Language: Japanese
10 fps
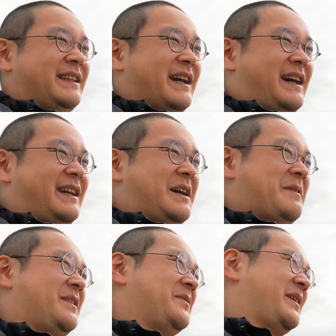でかい画
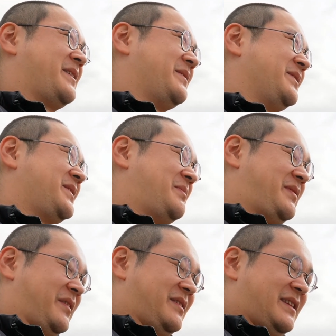面の
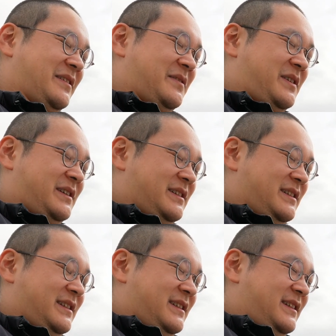MacBookPro っていうのは
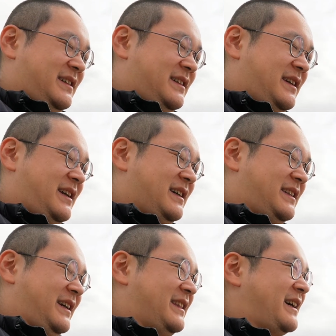得
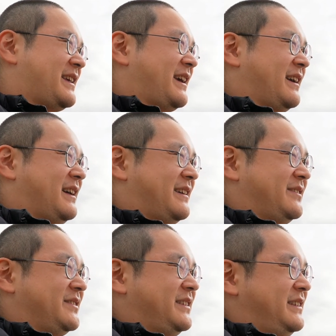難い体験がある
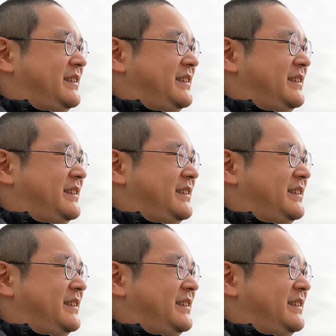ので